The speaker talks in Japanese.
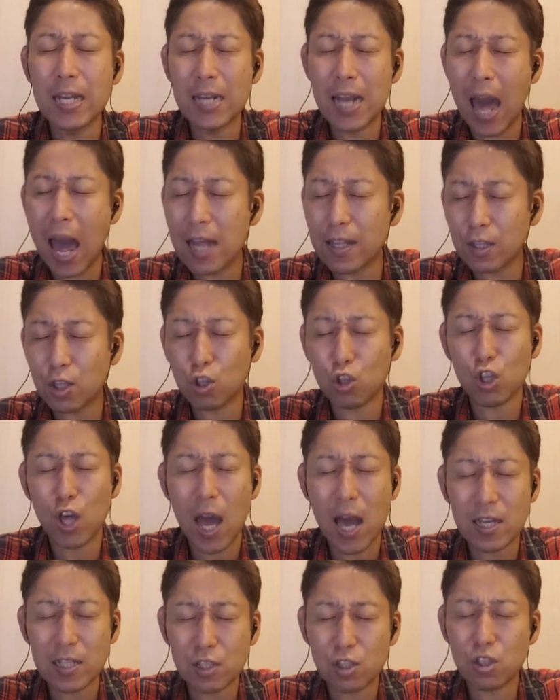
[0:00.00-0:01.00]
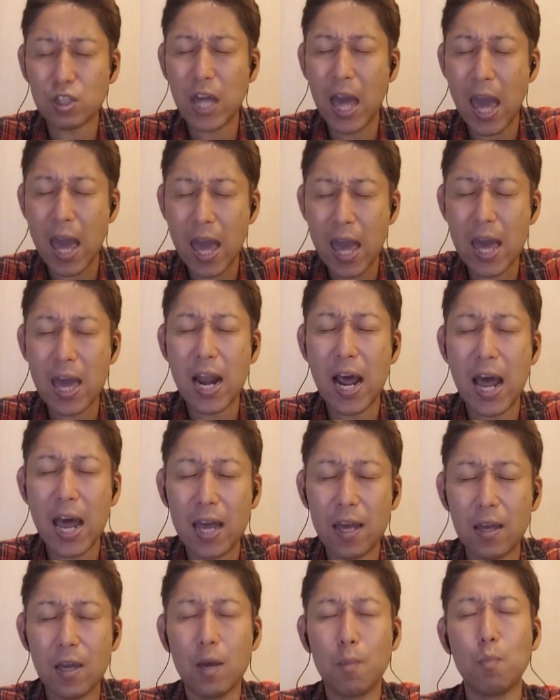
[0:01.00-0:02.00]
なんてさせ
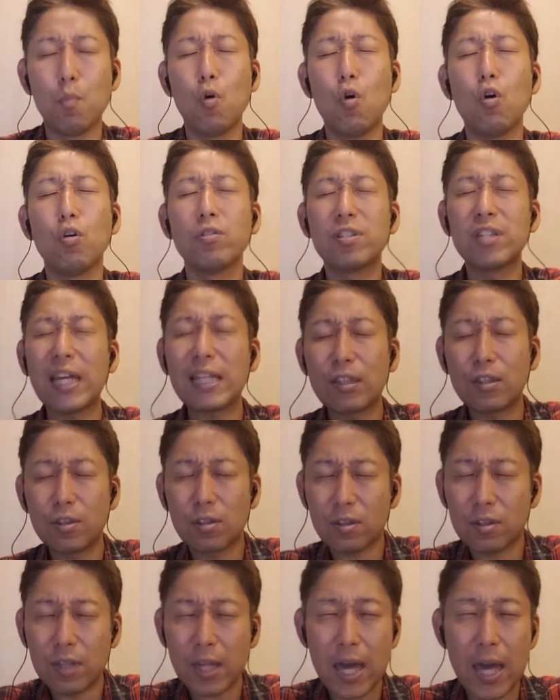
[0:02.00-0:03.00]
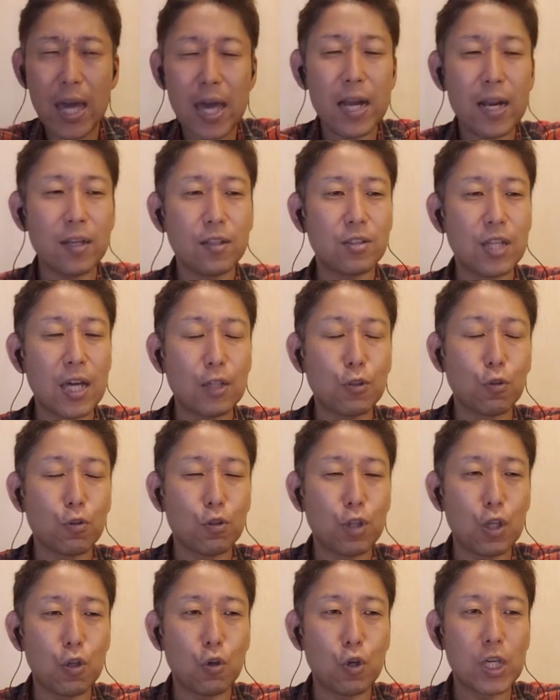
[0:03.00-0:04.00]
らもうさせらさと
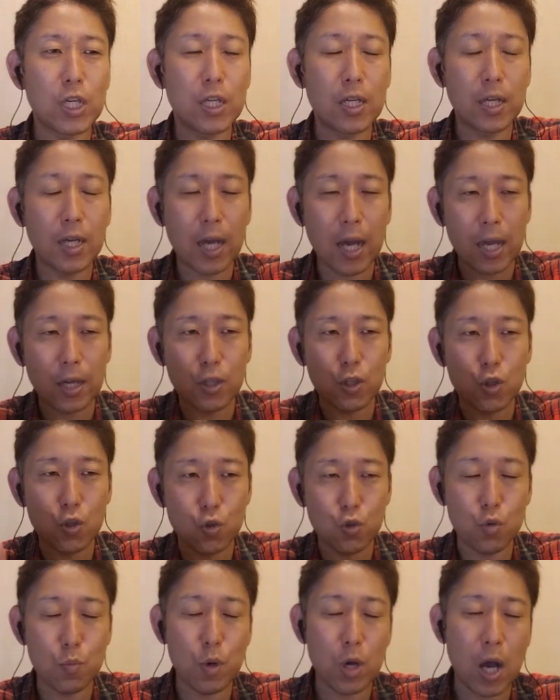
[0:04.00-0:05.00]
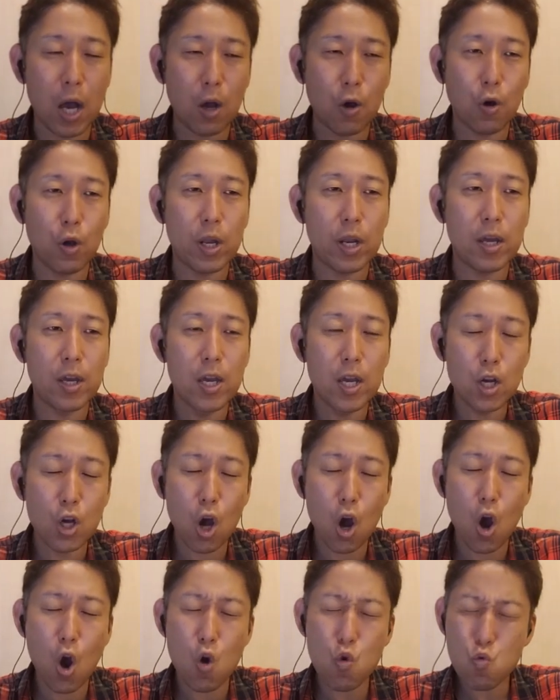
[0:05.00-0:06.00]
せの一回給付もかっこいいね
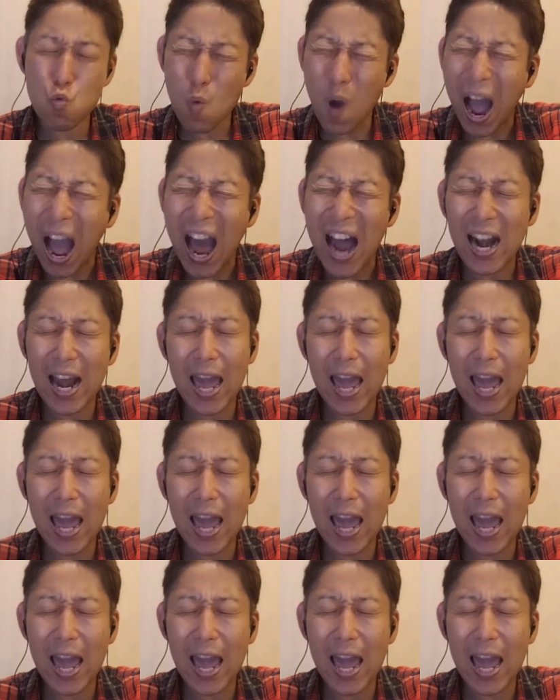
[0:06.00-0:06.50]
壊